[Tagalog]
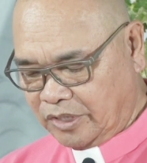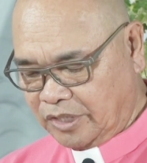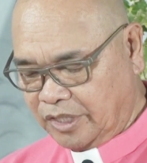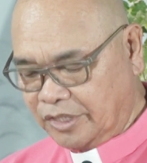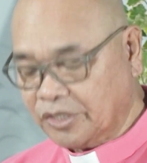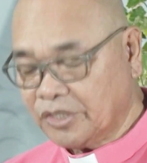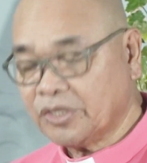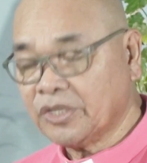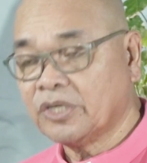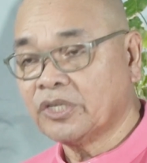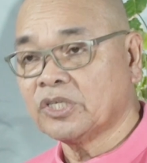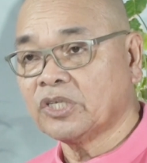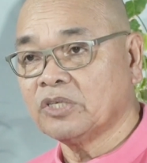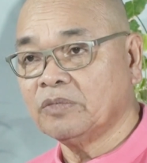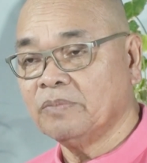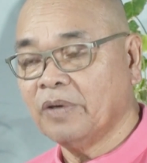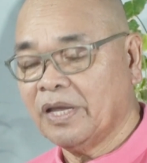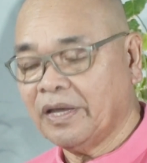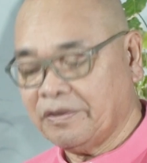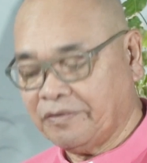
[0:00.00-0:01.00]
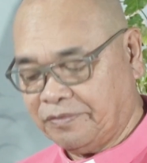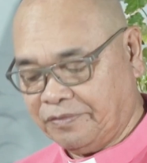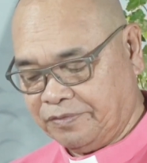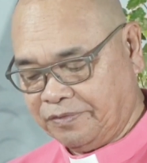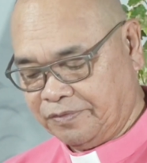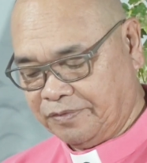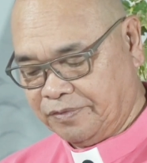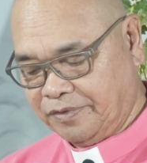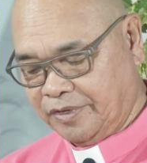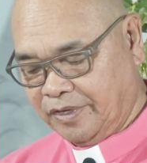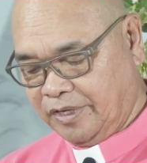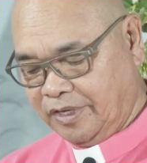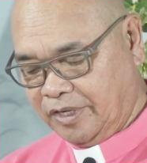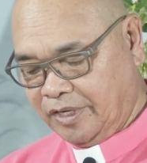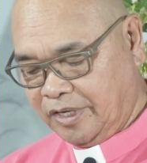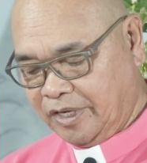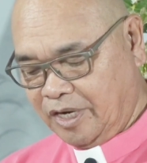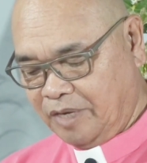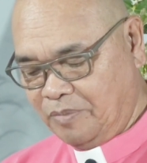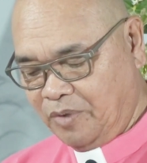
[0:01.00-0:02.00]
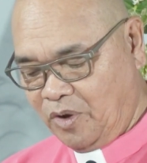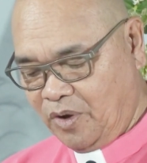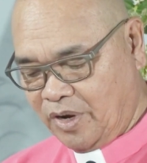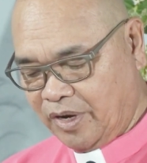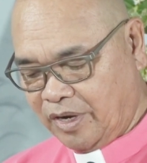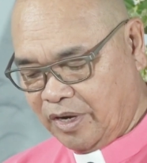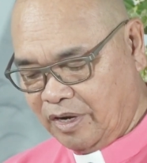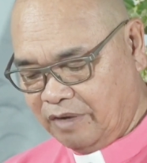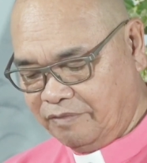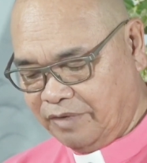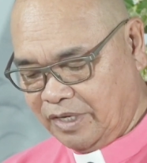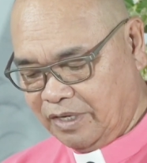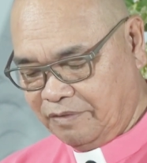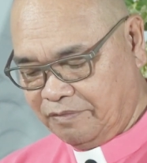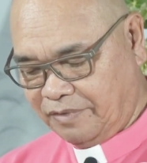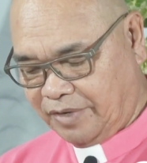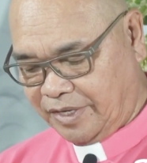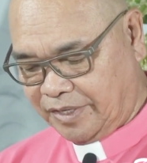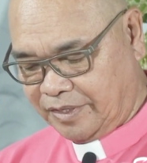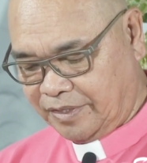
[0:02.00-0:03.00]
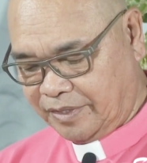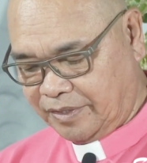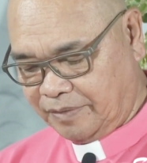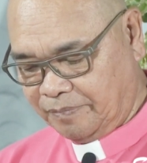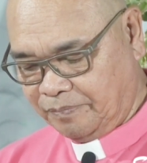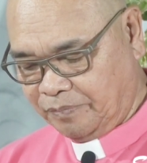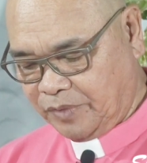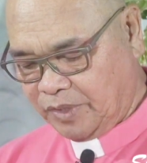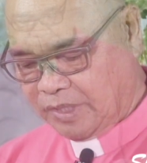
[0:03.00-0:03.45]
sa source of life nga mao ang heavenly Father.